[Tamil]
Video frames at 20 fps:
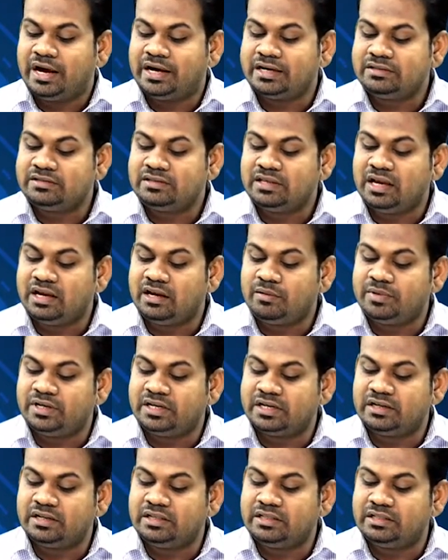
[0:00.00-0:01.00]
அரசாங்கம்
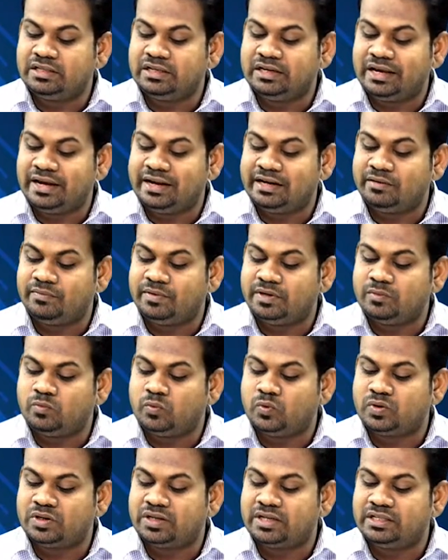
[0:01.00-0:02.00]
என்ற ரீதியில்
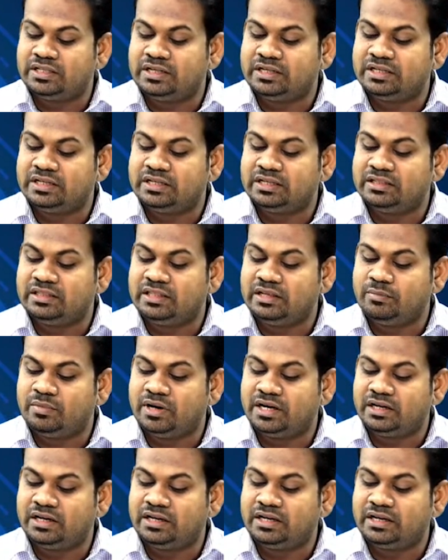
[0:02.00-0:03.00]
அனைவரும் ஒன்றிணைந்தெடுக்கும்
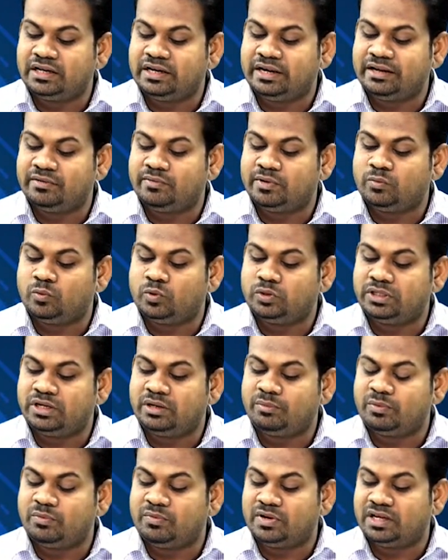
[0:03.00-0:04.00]
தீர்மானங்களுக்கு அனைவரும்
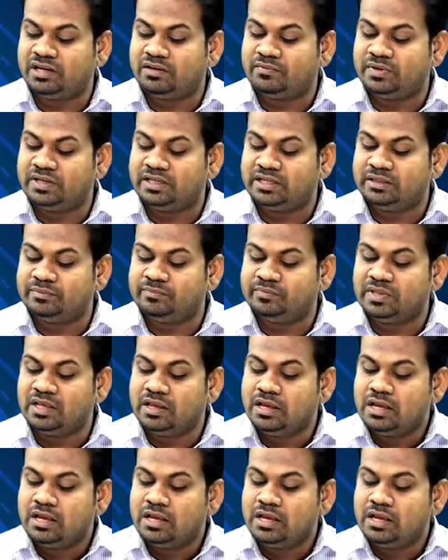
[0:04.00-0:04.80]
ஒத்துழைப்பு வழங்க வேண்டும்